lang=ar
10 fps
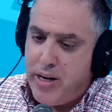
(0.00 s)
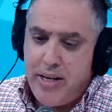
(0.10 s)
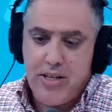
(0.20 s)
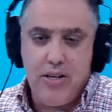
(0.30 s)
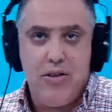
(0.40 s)

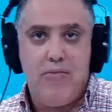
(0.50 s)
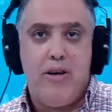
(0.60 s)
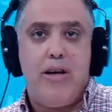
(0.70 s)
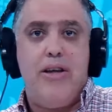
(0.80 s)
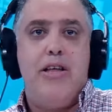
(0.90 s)
لك
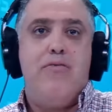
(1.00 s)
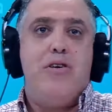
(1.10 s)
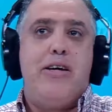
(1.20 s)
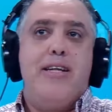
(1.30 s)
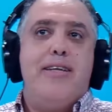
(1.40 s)
نفع
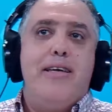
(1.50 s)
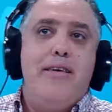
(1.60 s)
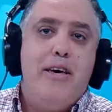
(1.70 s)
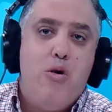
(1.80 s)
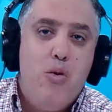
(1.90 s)
النيفر كانت
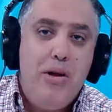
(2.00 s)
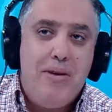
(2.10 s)
هذه وين